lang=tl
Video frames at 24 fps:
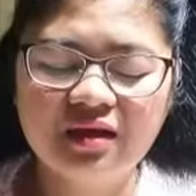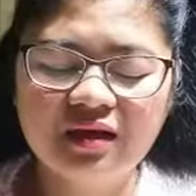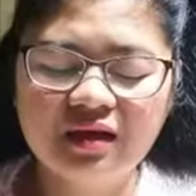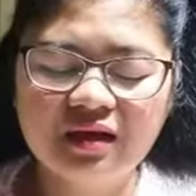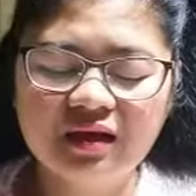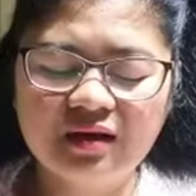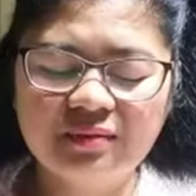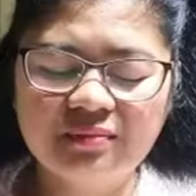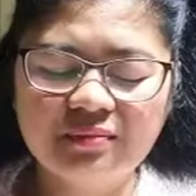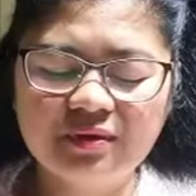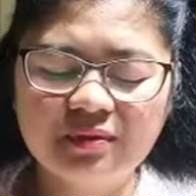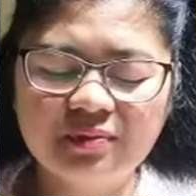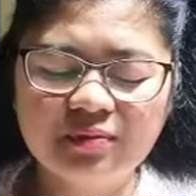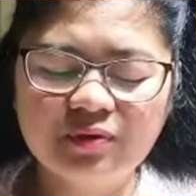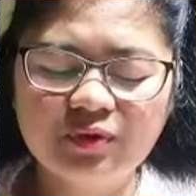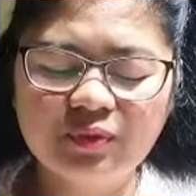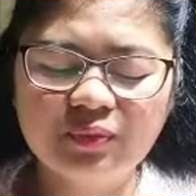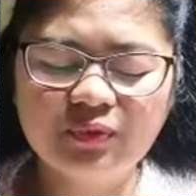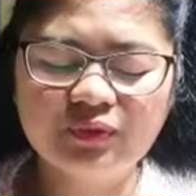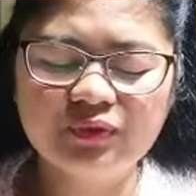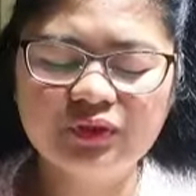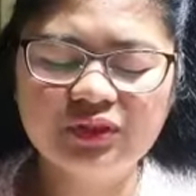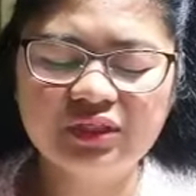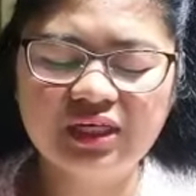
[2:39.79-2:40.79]
Random ko
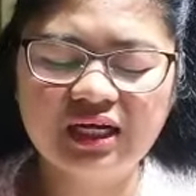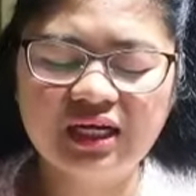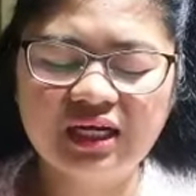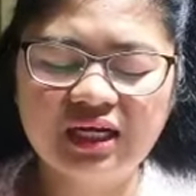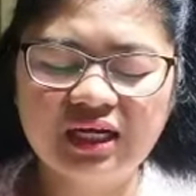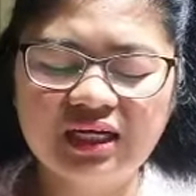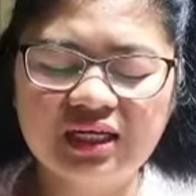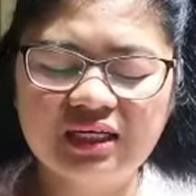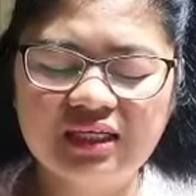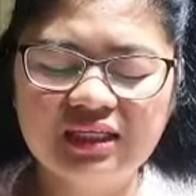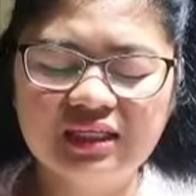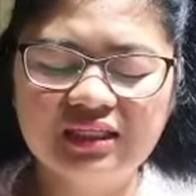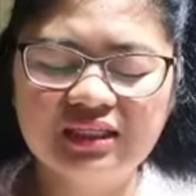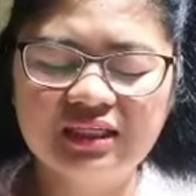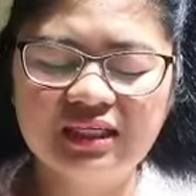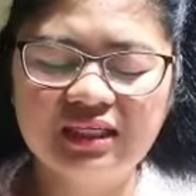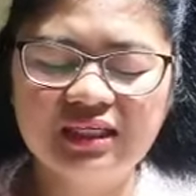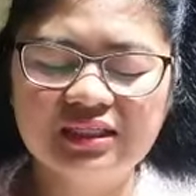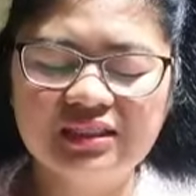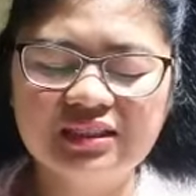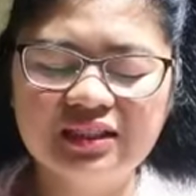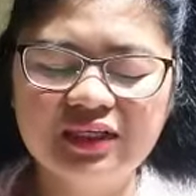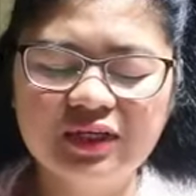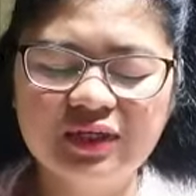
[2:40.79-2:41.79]
po siya
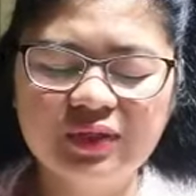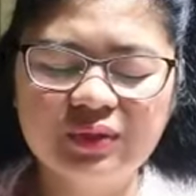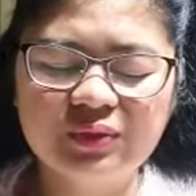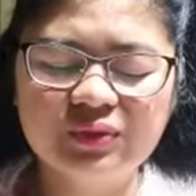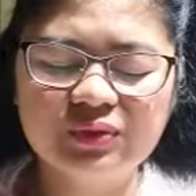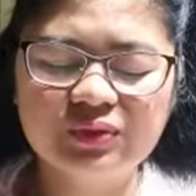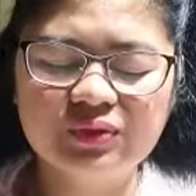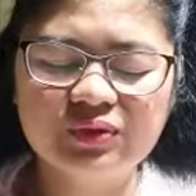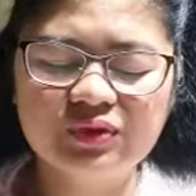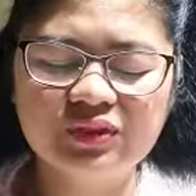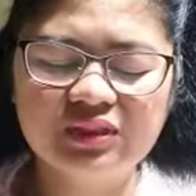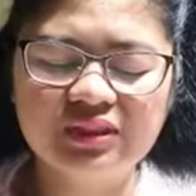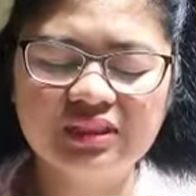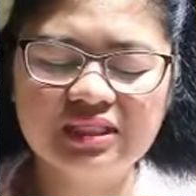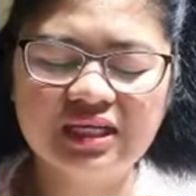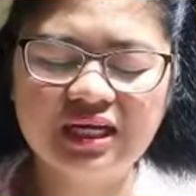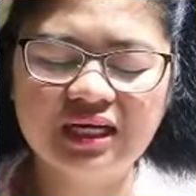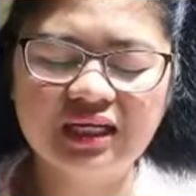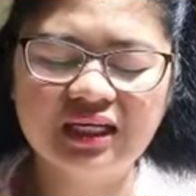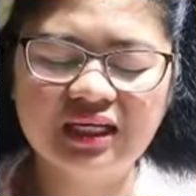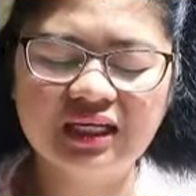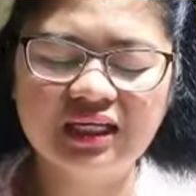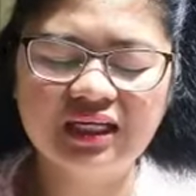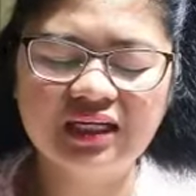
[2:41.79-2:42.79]
na seryoso siya sa
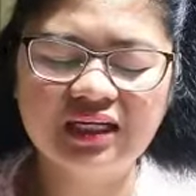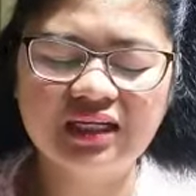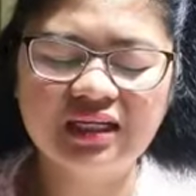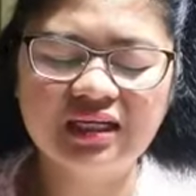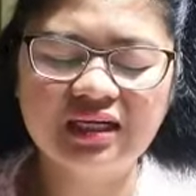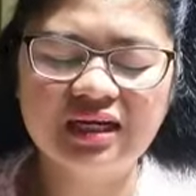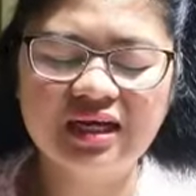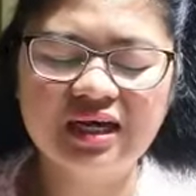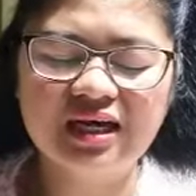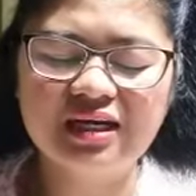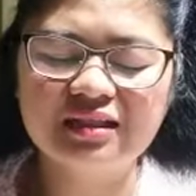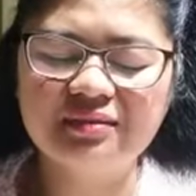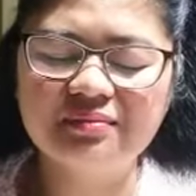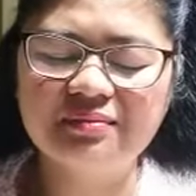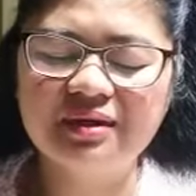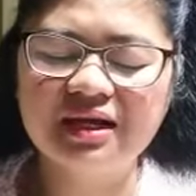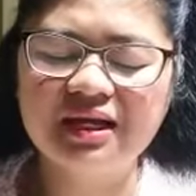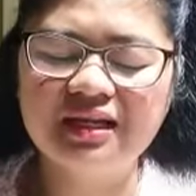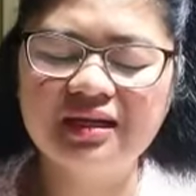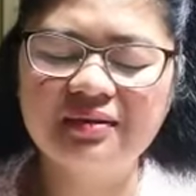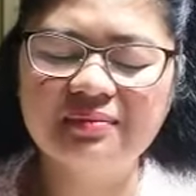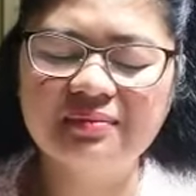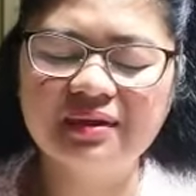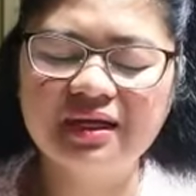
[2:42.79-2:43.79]
akin at
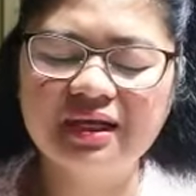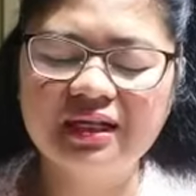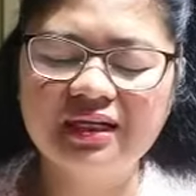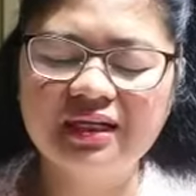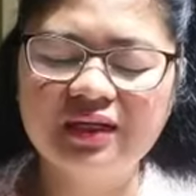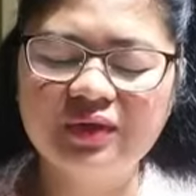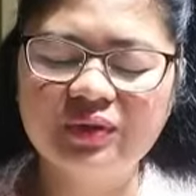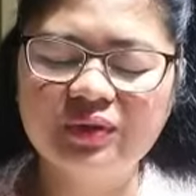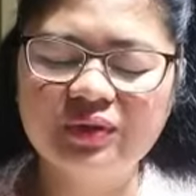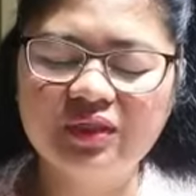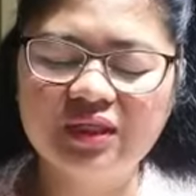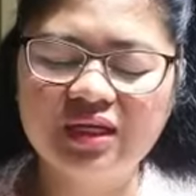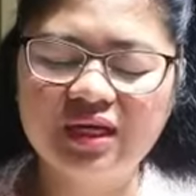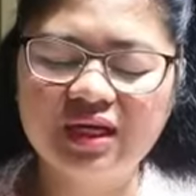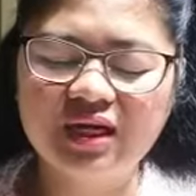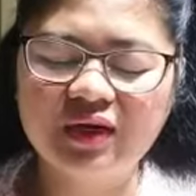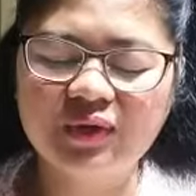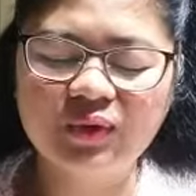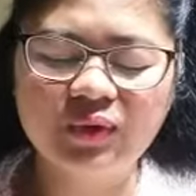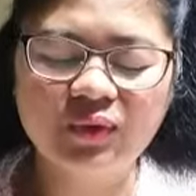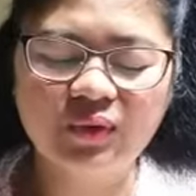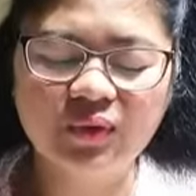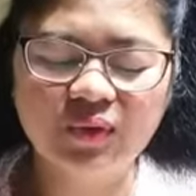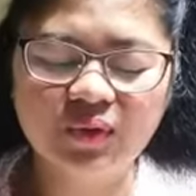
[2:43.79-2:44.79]
mahal na mahal daw niya
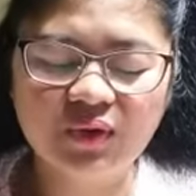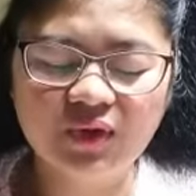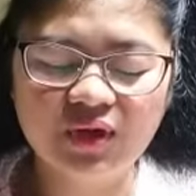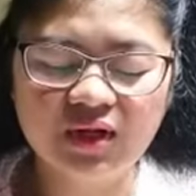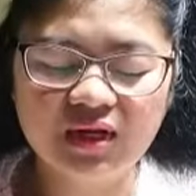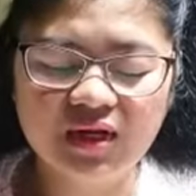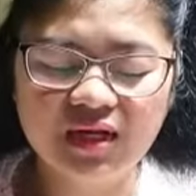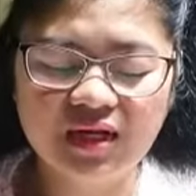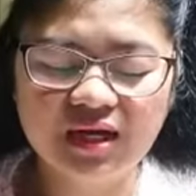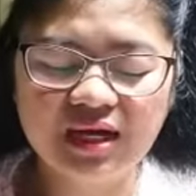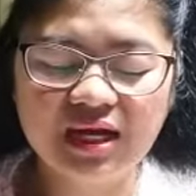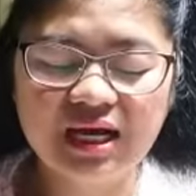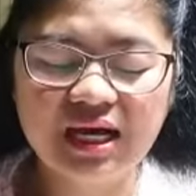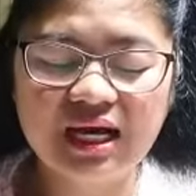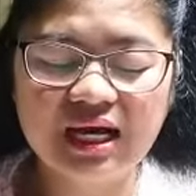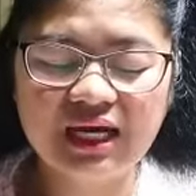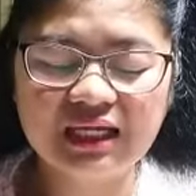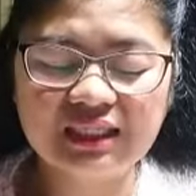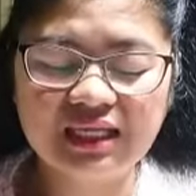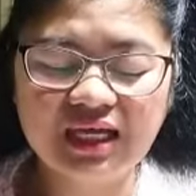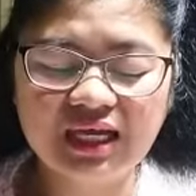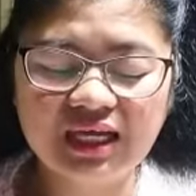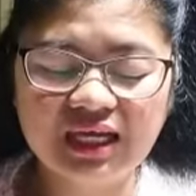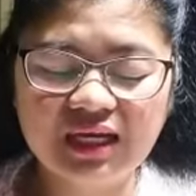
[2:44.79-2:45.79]
ako.
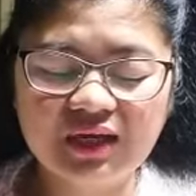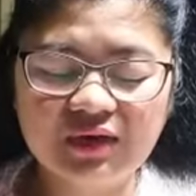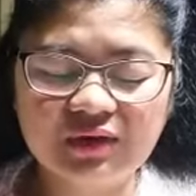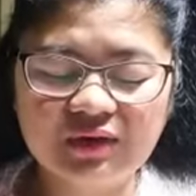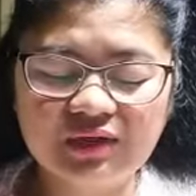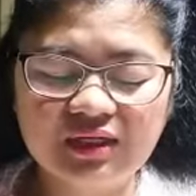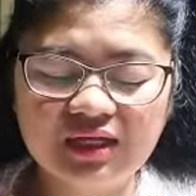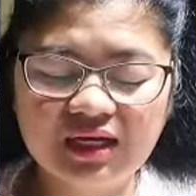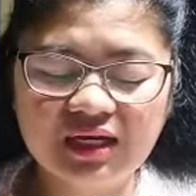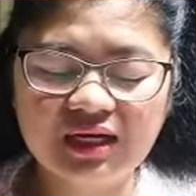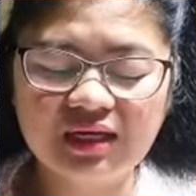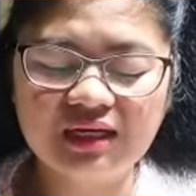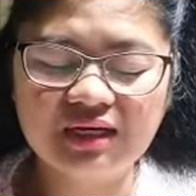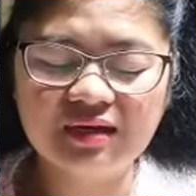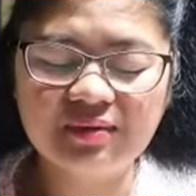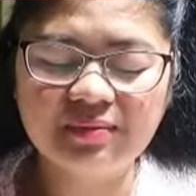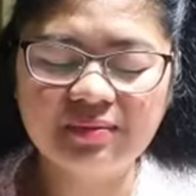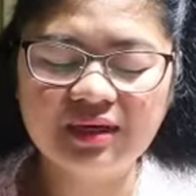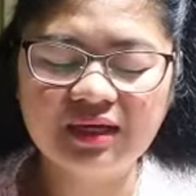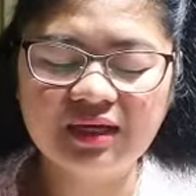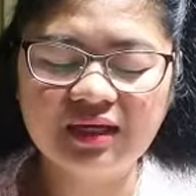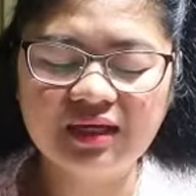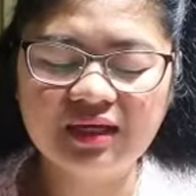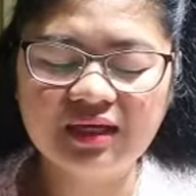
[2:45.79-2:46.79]
At ayaw niya na
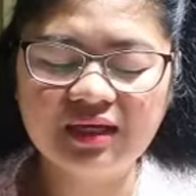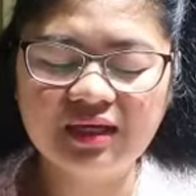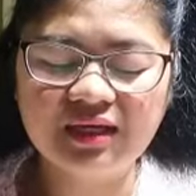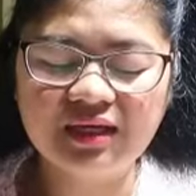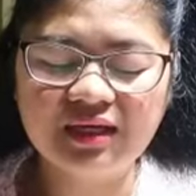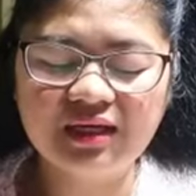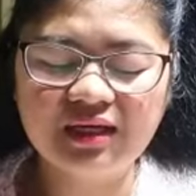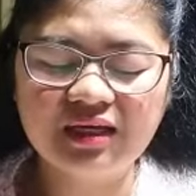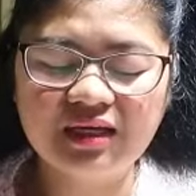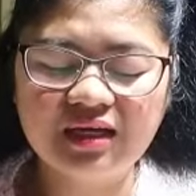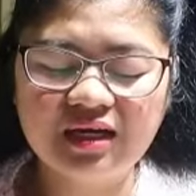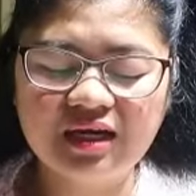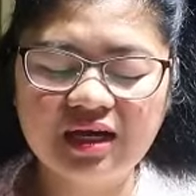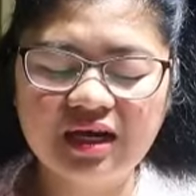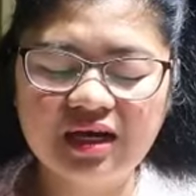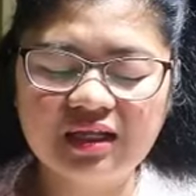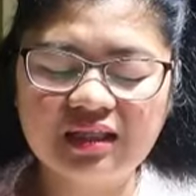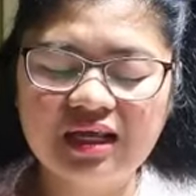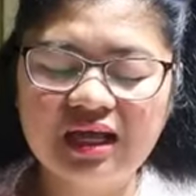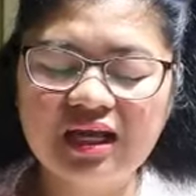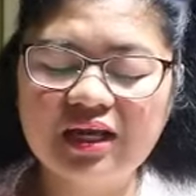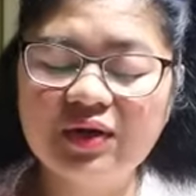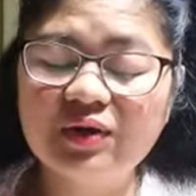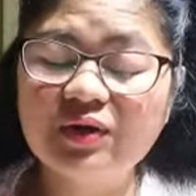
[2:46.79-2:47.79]
may
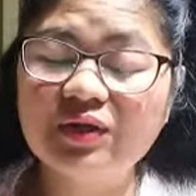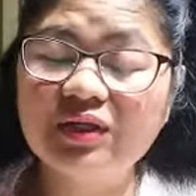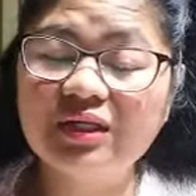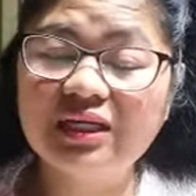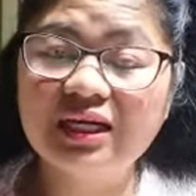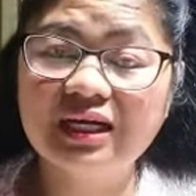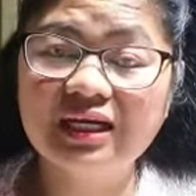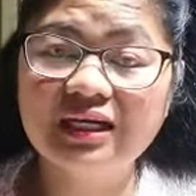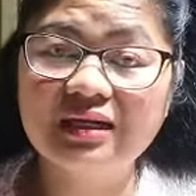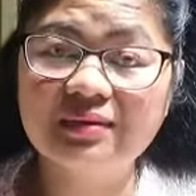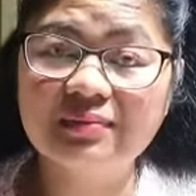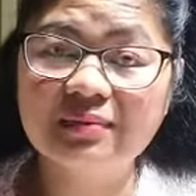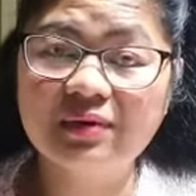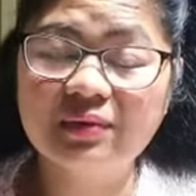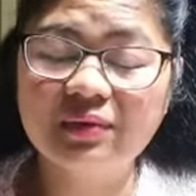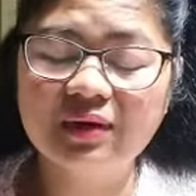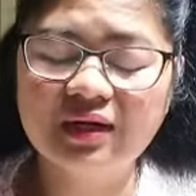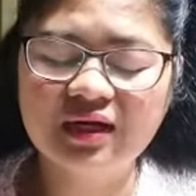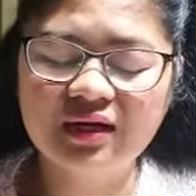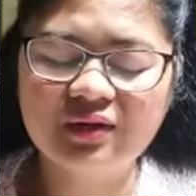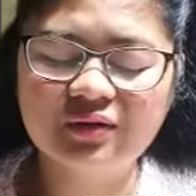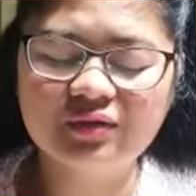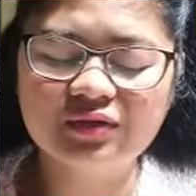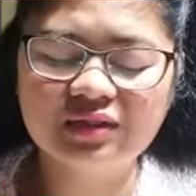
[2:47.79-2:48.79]
at ayaw niya na
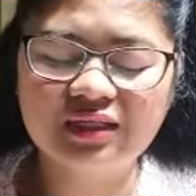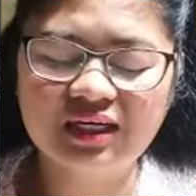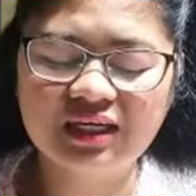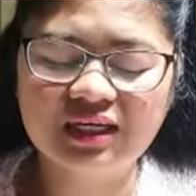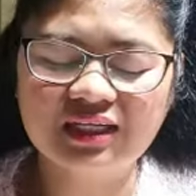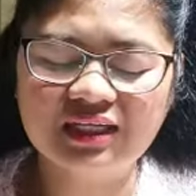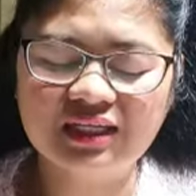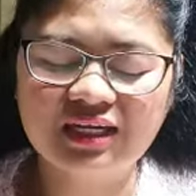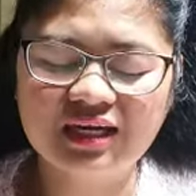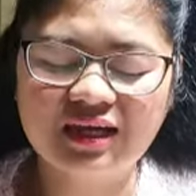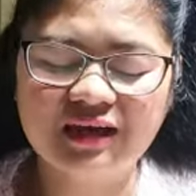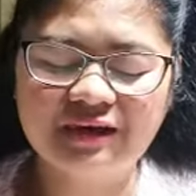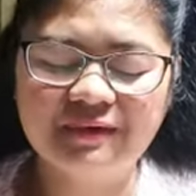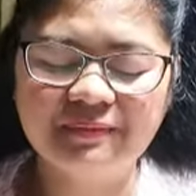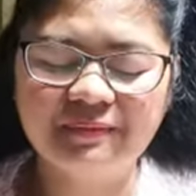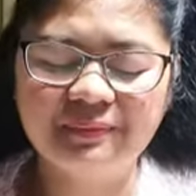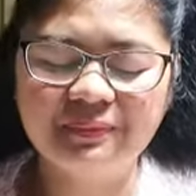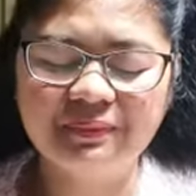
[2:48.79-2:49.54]
mawala ako sa kanya.